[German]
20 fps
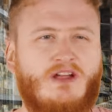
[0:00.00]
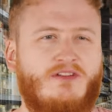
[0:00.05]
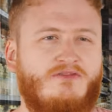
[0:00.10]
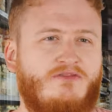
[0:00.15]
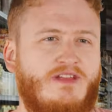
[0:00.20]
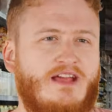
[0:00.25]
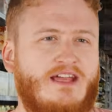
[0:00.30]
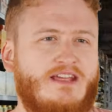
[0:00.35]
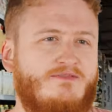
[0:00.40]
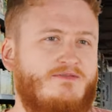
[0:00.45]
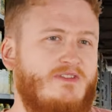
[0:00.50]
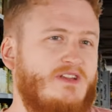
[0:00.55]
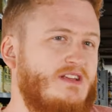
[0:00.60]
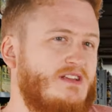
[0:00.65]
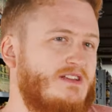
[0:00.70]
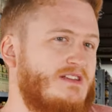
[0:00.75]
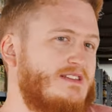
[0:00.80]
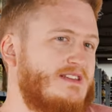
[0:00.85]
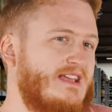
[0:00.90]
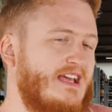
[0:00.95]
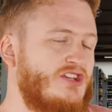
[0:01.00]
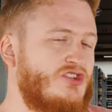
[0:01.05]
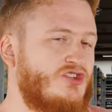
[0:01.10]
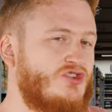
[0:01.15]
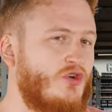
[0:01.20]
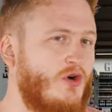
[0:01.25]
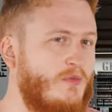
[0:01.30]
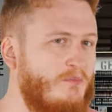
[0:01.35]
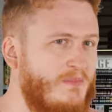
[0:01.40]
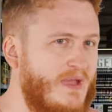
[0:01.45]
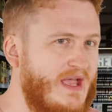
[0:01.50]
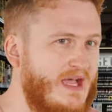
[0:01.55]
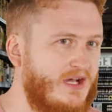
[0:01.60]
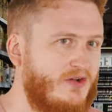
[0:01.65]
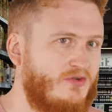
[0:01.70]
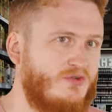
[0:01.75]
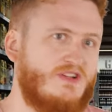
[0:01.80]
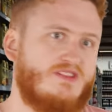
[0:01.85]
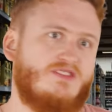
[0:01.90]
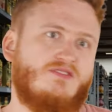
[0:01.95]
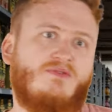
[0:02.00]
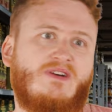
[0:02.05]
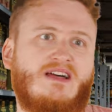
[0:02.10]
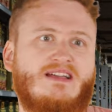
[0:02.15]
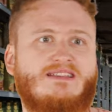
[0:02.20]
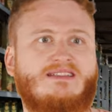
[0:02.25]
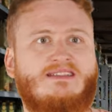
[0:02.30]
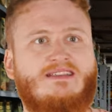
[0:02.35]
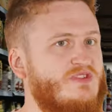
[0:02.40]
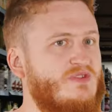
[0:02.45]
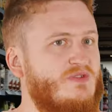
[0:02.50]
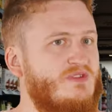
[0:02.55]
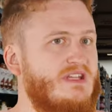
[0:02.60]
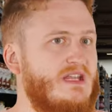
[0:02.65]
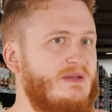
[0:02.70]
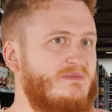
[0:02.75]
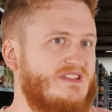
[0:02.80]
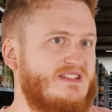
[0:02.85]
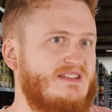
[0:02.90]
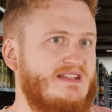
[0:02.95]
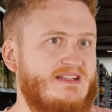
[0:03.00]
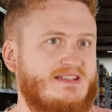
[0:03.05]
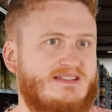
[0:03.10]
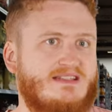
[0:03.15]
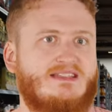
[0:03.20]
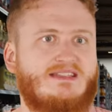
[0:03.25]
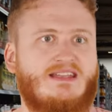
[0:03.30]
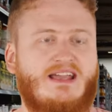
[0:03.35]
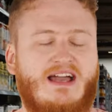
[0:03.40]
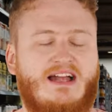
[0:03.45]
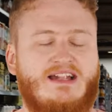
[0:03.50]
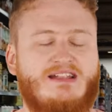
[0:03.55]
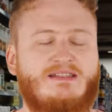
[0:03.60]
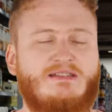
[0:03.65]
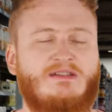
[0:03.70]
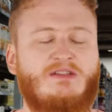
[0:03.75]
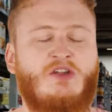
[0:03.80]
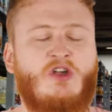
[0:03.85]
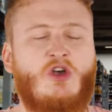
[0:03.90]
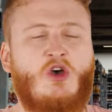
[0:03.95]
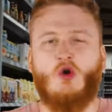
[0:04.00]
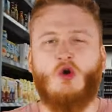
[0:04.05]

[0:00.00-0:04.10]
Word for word: an vielleicht, wenn ihr das kennt, Stromberg oder sowas. So in dem Stil ist das gehalten.